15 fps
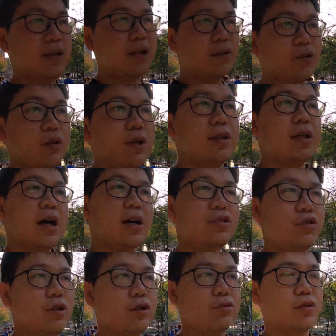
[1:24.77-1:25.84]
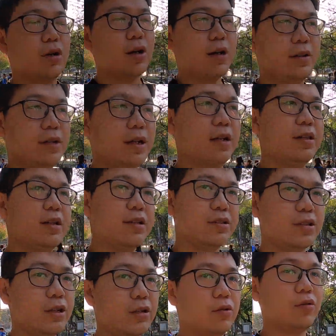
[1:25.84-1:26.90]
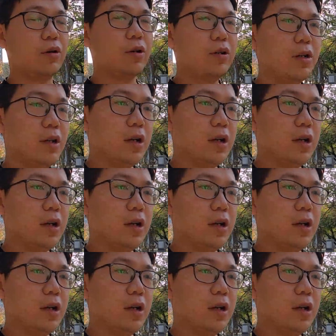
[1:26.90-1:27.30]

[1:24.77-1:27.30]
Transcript: 很多人大家觉得说，啊，人的生活。